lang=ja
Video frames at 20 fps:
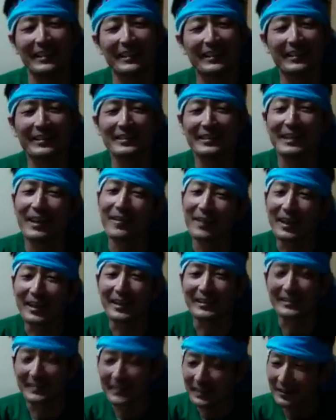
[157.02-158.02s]
や、しでやかなん
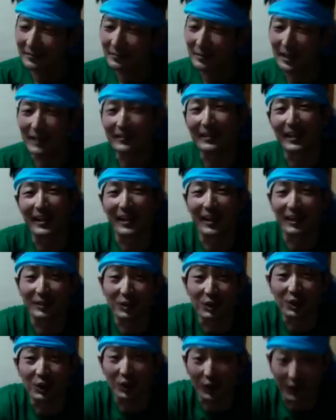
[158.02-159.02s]
ですね。100回なんか数
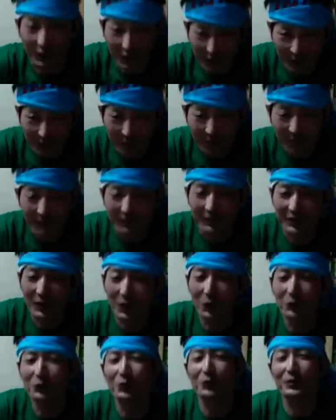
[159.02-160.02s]
えちゃったかし。で、
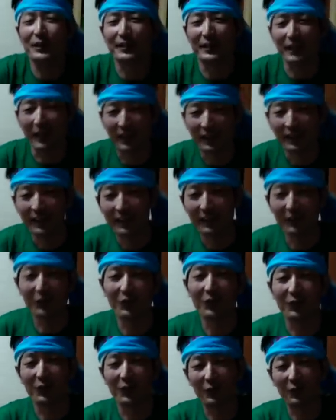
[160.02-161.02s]
お風呂出て、
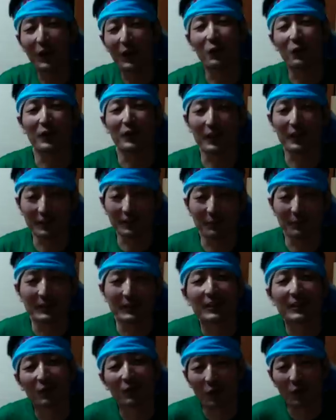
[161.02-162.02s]
こうタオルで、
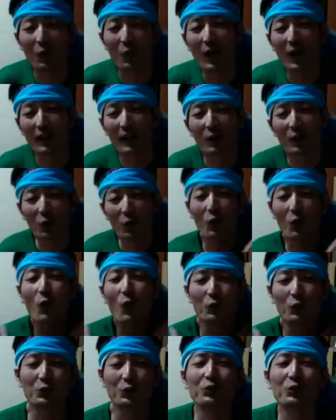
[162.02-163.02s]
バスタオルでこう体をこう
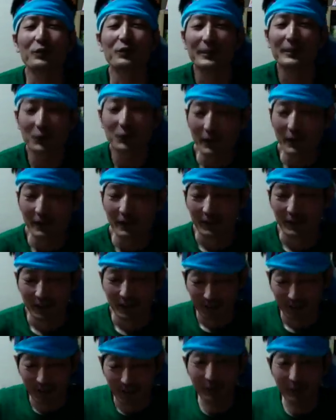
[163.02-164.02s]
拭くんですよね。
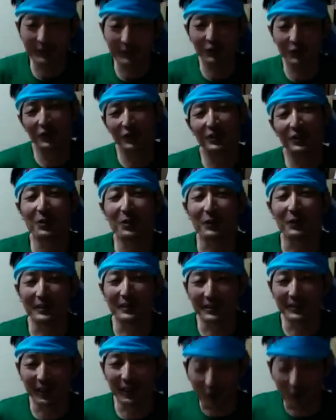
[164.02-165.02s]
で、まあ一応チンコもで
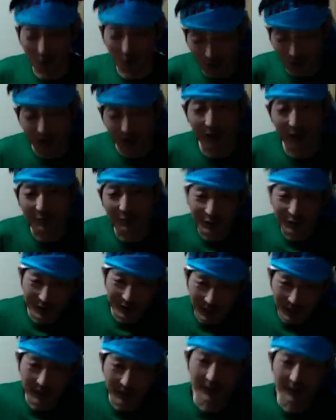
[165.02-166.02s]
すね、こう皮むい
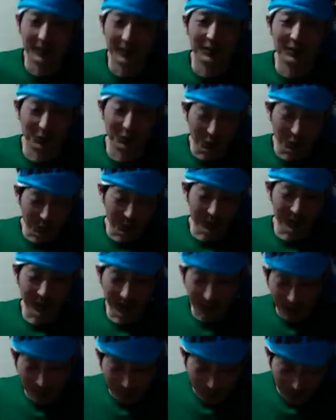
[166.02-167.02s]
て、拭こうと思って皮
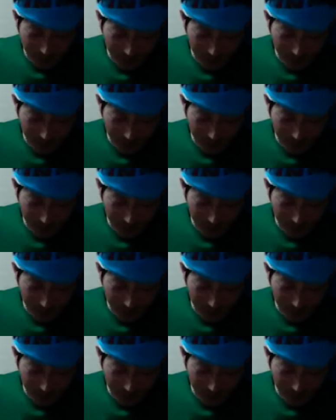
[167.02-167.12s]
むいた